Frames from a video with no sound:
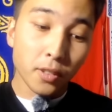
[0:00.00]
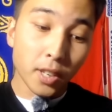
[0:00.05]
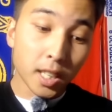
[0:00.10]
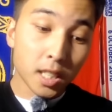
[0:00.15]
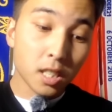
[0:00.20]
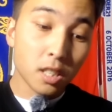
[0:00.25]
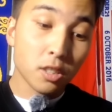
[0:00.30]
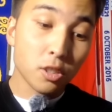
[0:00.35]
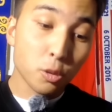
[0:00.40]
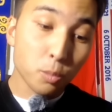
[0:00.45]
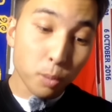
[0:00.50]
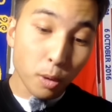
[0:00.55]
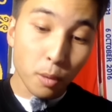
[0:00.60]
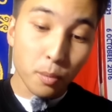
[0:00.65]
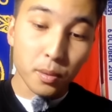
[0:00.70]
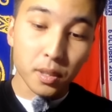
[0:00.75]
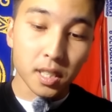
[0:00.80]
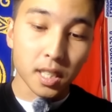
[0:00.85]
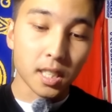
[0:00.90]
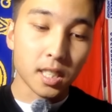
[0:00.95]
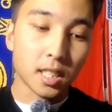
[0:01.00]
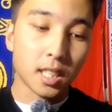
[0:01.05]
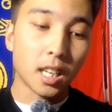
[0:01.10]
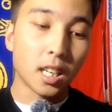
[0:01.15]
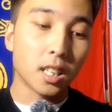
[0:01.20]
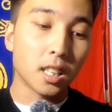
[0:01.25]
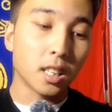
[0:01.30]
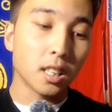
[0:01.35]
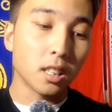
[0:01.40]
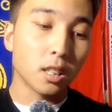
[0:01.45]
Давайте вспомним, кстати,
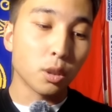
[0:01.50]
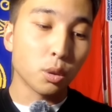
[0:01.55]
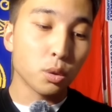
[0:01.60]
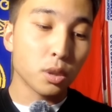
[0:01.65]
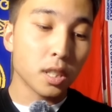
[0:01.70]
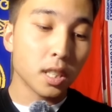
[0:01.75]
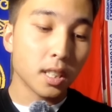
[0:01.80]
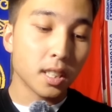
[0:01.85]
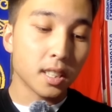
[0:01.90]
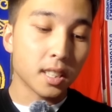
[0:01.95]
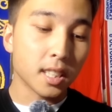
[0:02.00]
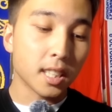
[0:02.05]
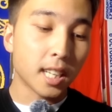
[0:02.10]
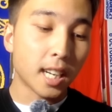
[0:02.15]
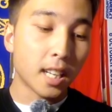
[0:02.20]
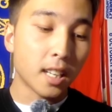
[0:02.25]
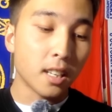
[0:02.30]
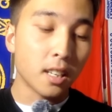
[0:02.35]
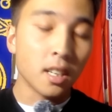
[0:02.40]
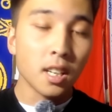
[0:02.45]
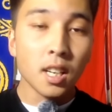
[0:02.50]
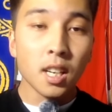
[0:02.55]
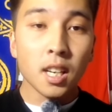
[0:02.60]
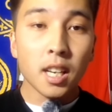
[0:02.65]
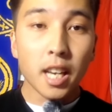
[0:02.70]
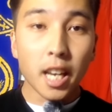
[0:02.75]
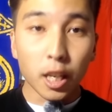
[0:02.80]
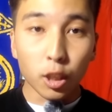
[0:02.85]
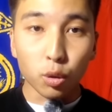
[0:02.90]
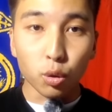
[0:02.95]
как э, грузины сыграли
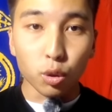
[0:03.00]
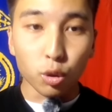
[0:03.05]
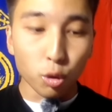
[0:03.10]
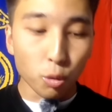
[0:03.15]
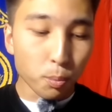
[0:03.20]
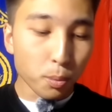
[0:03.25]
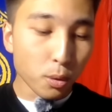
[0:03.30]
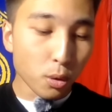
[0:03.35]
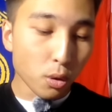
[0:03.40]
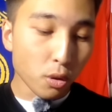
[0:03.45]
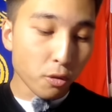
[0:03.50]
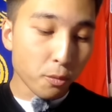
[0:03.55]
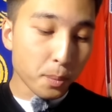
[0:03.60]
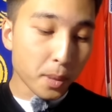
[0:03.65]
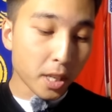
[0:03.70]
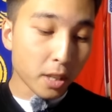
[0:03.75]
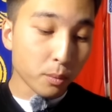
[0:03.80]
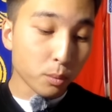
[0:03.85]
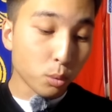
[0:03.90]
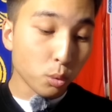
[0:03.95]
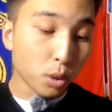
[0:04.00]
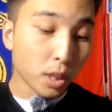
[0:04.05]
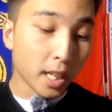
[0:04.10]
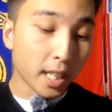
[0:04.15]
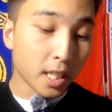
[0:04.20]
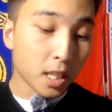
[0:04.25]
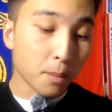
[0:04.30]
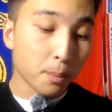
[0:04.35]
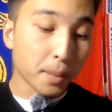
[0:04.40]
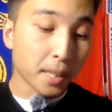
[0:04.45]
эту группу. В первом туре
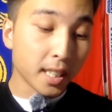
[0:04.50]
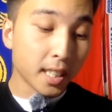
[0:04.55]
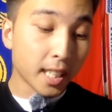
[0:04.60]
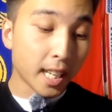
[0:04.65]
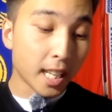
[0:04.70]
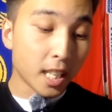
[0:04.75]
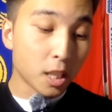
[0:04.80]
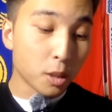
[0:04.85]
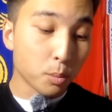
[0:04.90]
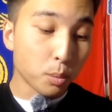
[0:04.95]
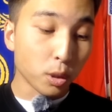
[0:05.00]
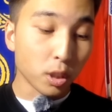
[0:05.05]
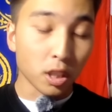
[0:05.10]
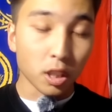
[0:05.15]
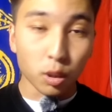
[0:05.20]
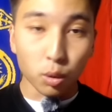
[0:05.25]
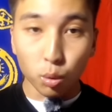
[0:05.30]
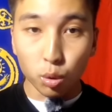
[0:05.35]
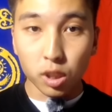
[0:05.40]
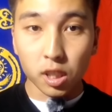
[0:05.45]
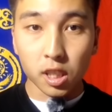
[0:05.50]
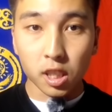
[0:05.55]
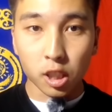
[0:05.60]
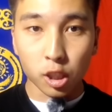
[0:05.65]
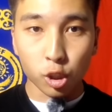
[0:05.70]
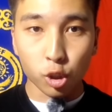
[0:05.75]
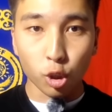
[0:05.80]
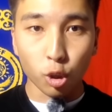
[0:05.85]
они проиграли сборной Турции со